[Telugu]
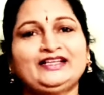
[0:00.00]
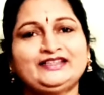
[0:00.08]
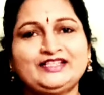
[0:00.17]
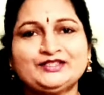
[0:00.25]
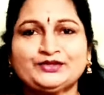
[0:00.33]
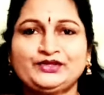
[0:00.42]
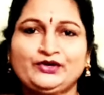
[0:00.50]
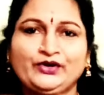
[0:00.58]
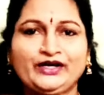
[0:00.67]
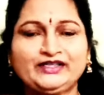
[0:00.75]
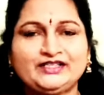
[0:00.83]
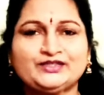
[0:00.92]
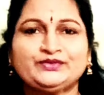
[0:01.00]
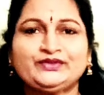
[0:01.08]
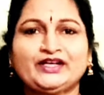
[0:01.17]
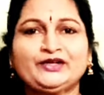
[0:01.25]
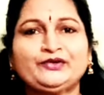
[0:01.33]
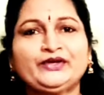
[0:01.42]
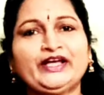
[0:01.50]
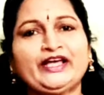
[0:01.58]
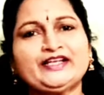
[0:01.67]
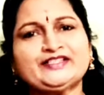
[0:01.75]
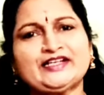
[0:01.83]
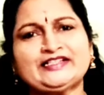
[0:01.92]
ఇది ఇది ఒక్కటి తీసుకుంటా అనుకోండి
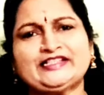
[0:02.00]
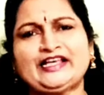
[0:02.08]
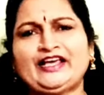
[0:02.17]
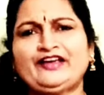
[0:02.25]
హెయిర్ స్టైల్స్